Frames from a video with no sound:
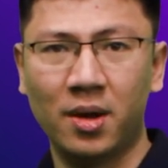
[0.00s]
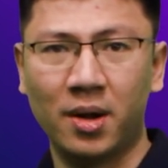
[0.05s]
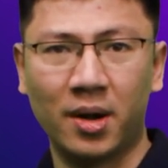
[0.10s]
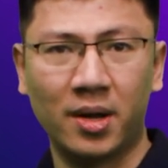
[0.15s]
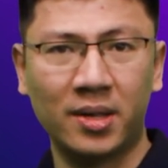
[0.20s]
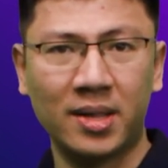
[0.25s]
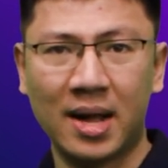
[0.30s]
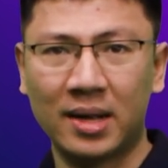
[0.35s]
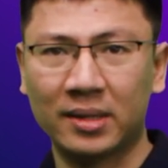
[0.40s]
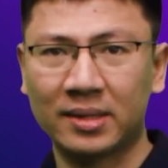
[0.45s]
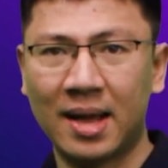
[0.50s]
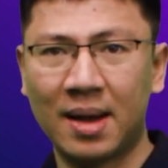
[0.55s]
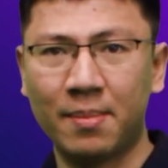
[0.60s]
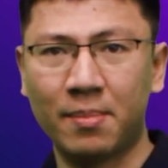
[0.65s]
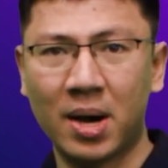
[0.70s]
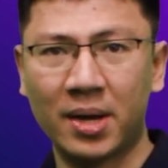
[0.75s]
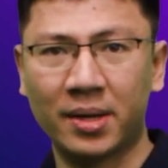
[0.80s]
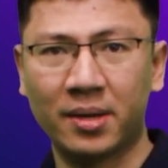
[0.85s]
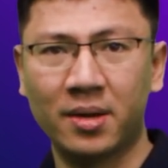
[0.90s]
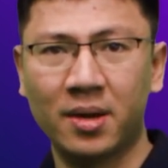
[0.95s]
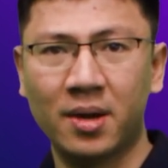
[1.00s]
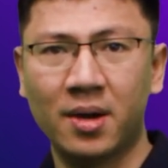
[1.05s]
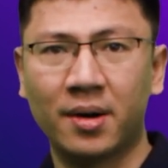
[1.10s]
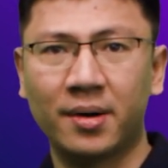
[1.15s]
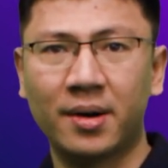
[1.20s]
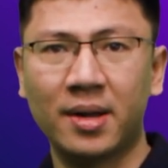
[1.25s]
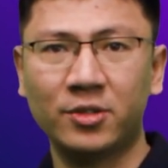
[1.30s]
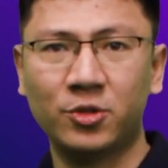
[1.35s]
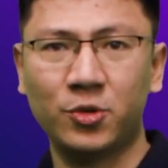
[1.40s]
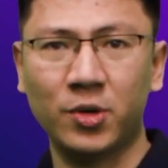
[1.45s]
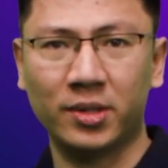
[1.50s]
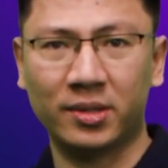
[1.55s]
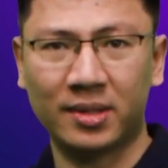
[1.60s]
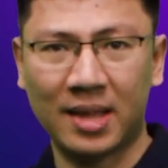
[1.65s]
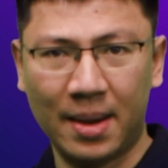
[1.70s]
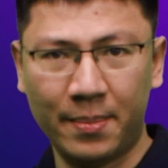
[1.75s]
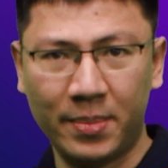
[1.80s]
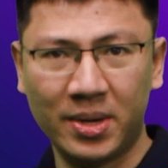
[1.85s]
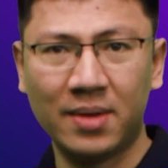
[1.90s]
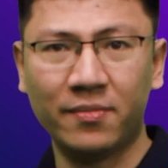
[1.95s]
Ngân hàng Thambank đã chuyển
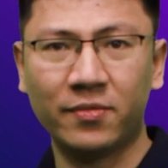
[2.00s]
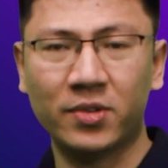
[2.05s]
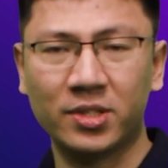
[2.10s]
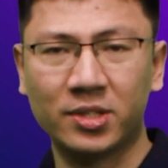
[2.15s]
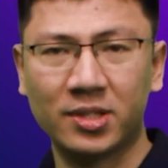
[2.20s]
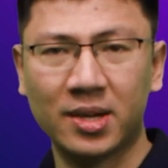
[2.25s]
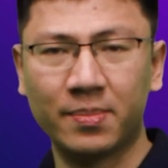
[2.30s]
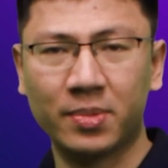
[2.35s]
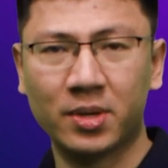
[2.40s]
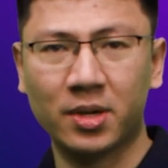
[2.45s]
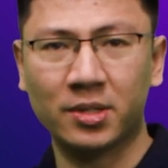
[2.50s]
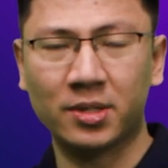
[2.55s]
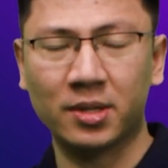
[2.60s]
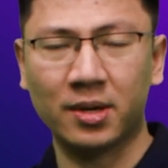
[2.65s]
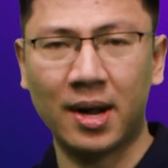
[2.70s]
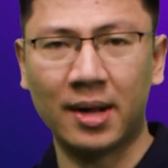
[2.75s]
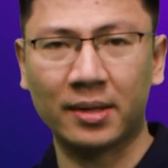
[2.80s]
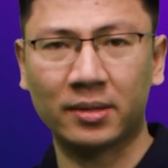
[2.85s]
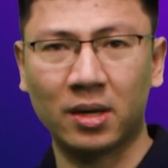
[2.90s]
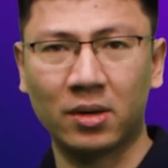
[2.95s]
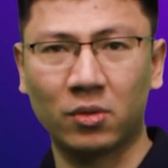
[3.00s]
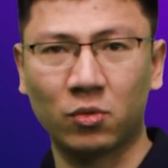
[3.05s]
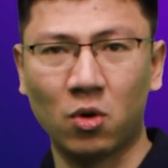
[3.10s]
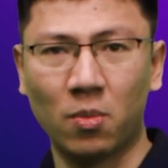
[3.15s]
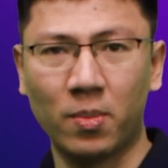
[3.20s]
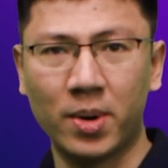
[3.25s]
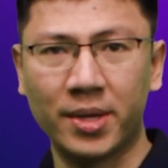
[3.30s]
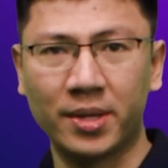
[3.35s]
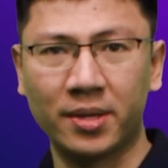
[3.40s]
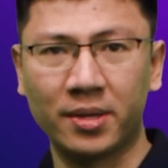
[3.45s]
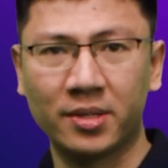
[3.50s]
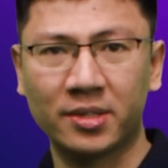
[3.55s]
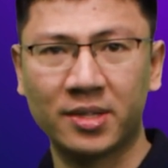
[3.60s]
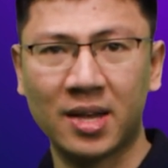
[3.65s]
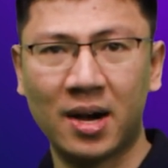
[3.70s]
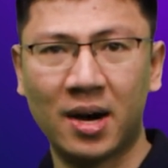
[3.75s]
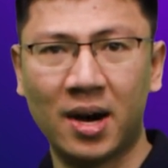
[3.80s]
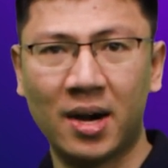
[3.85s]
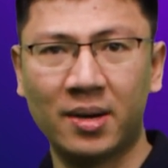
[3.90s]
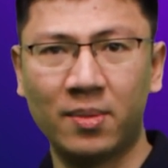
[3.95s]
85% cơ sở hạ tầng của mình
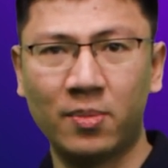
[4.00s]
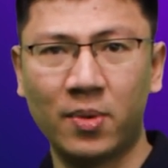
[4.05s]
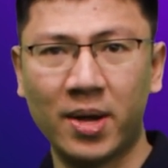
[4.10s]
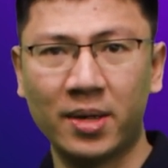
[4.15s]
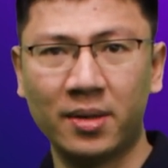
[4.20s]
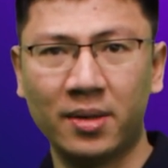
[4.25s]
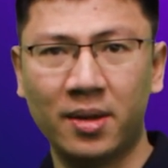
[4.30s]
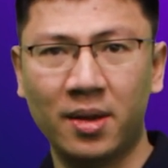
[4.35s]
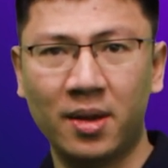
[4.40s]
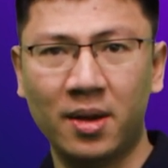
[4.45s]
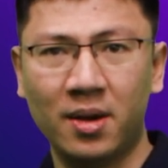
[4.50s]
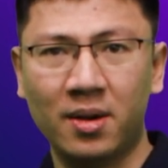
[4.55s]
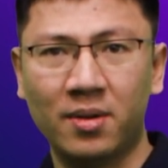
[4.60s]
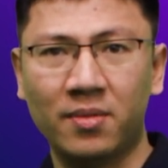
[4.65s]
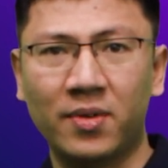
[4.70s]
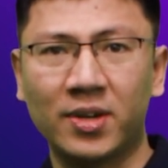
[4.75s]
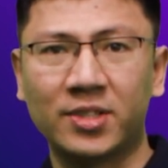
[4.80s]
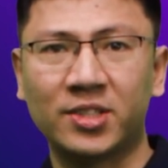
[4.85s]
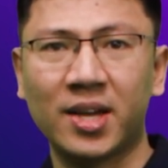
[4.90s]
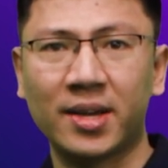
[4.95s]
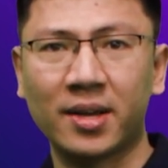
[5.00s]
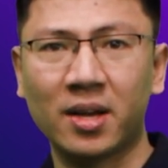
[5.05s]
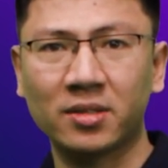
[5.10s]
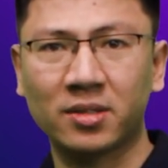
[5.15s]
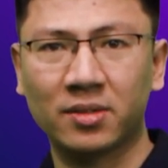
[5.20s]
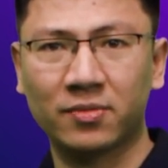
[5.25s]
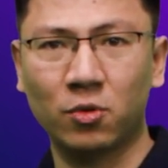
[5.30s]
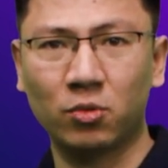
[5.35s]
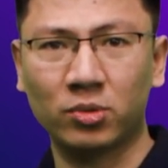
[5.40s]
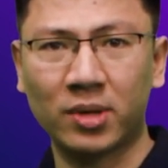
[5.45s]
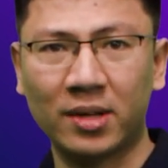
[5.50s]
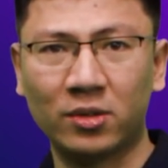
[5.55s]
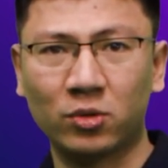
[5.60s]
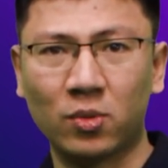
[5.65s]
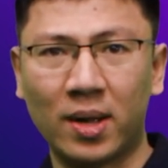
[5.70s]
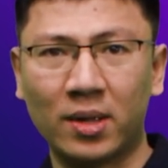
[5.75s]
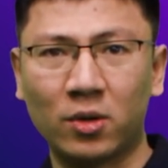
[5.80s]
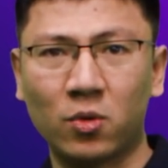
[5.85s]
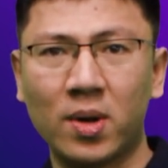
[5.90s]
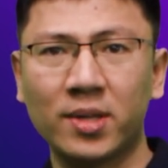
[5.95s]
sang AWS và chạy các dịch vụ thanh
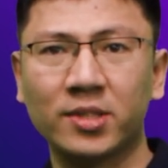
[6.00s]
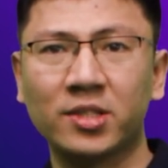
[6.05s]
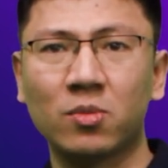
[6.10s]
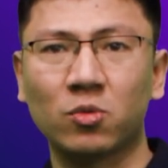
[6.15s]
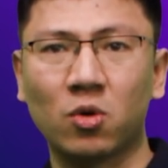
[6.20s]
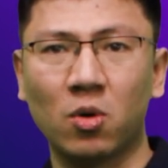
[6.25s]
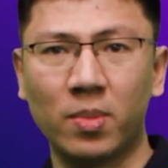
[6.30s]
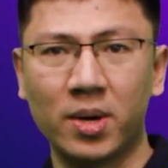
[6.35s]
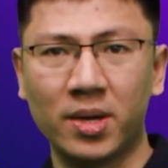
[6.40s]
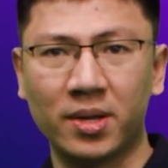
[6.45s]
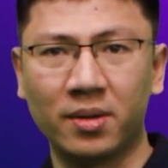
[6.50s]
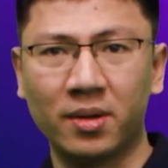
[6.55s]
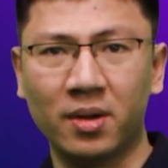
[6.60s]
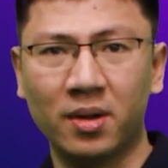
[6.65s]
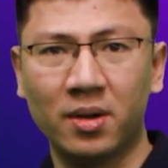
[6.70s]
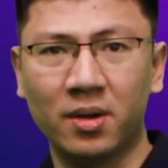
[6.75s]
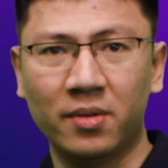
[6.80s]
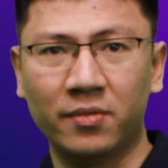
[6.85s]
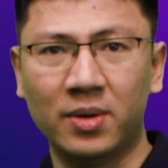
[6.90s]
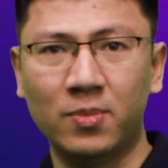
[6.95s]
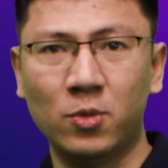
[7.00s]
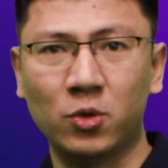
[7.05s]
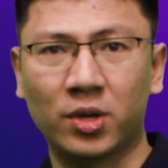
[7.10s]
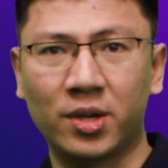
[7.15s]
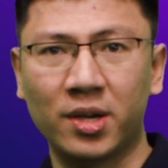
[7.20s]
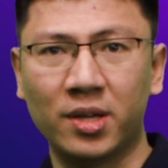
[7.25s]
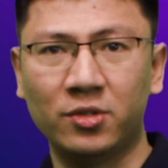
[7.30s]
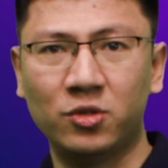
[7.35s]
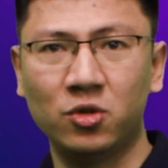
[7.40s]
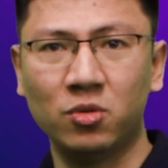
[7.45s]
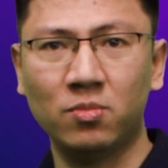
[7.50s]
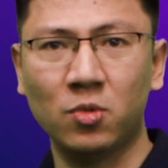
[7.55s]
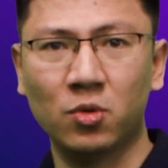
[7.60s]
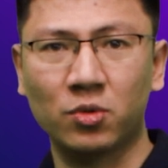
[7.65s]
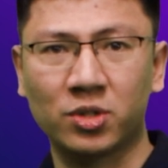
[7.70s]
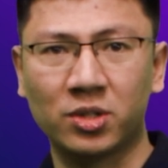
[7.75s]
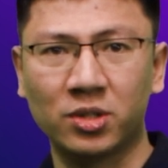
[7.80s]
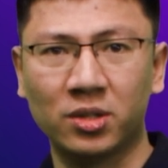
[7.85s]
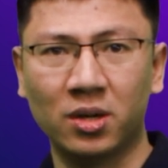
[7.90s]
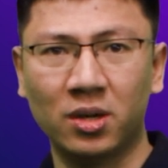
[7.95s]
toán quan trọng của mình với một kiến trúc bộ
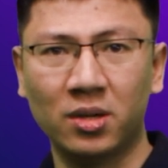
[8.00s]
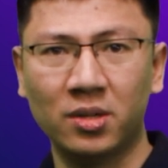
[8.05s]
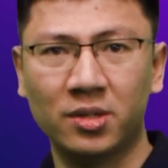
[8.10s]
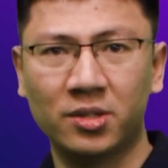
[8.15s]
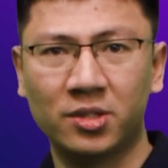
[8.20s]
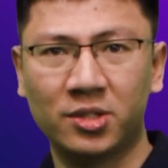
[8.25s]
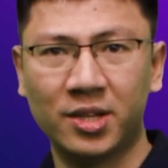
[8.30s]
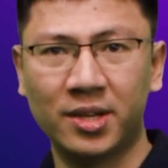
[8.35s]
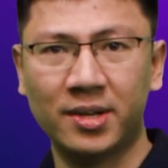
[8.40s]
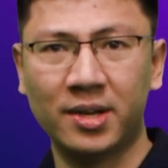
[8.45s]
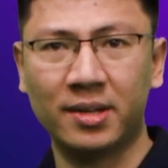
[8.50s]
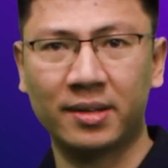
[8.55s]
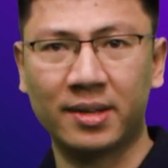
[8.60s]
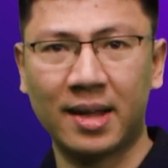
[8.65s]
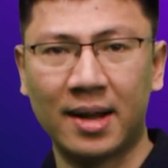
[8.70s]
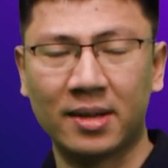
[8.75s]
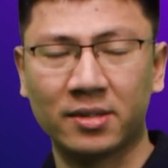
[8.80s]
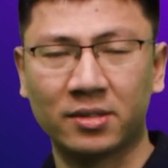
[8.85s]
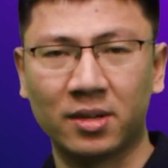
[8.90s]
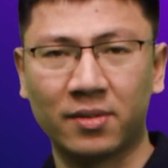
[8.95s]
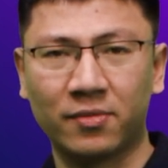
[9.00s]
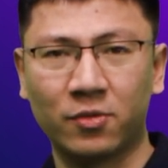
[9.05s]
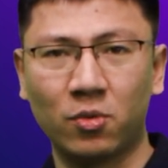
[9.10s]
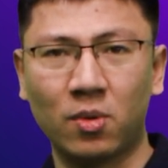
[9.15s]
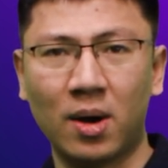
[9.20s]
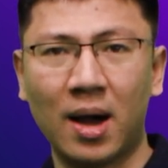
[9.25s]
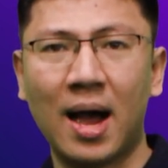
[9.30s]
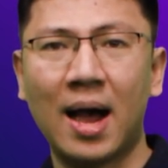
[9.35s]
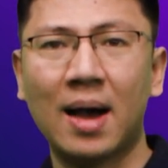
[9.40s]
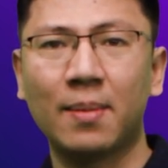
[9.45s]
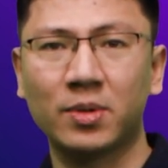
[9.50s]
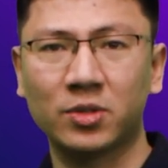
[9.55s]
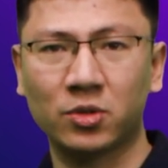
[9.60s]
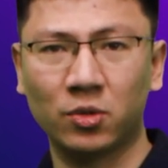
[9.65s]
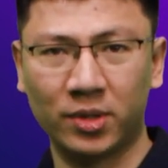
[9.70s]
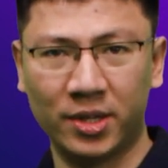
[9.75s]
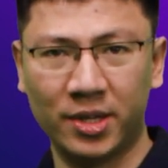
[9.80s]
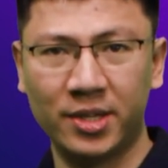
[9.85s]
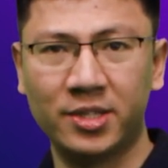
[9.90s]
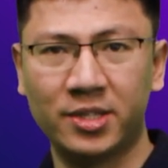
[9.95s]
chứa trên nền tảng dịch vụ
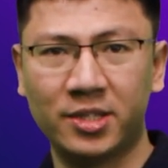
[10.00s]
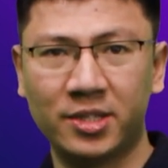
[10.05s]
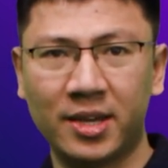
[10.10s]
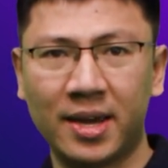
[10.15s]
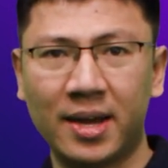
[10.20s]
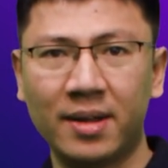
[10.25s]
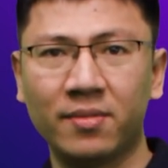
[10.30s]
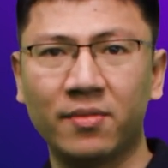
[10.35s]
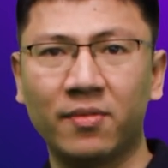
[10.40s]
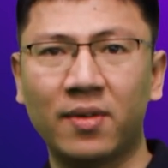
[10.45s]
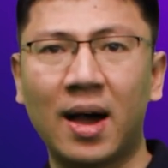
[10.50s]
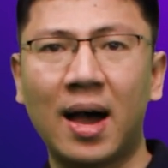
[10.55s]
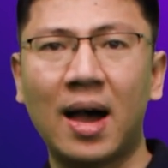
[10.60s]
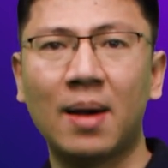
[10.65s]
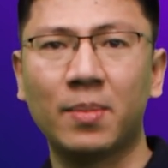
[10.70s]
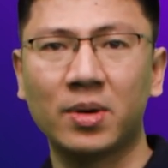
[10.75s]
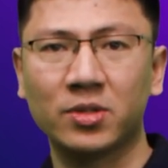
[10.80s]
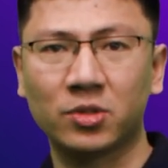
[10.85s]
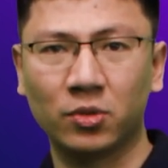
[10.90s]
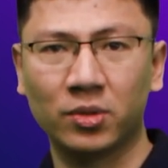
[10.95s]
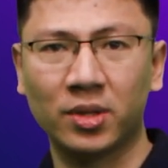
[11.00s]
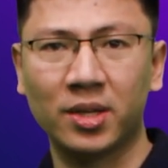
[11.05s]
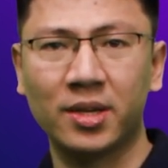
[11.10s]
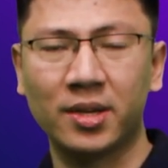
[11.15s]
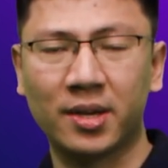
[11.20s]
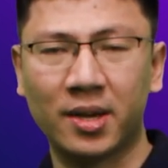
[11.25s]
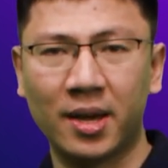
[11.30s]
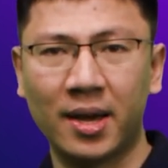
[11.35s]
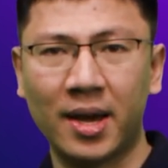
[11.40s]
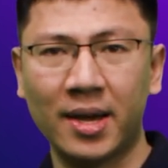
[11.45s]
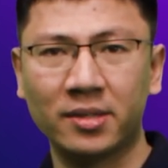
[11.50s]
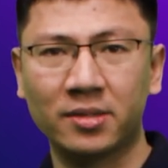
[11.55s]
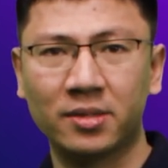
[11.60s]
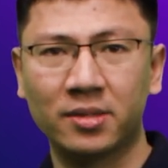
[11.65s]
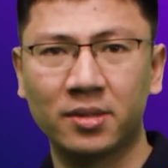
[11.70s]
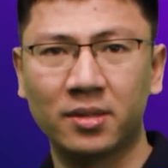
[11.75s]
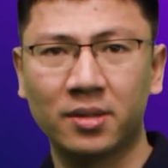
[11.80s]
Amazon ECS và Amazon EKS.